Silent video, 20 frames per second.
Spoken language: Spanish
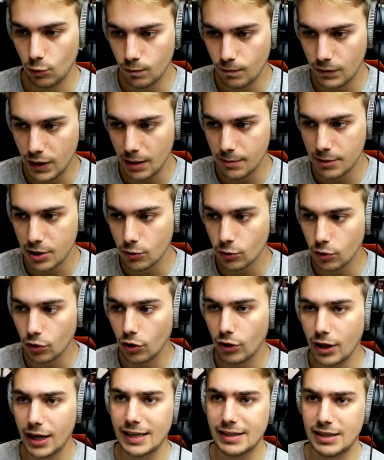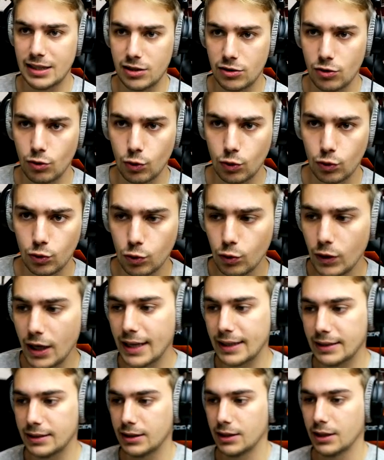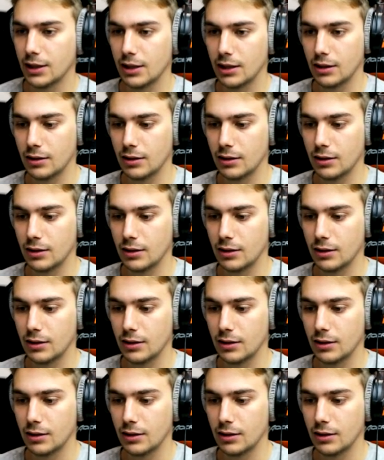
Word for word: un demiurgo de las estructuras.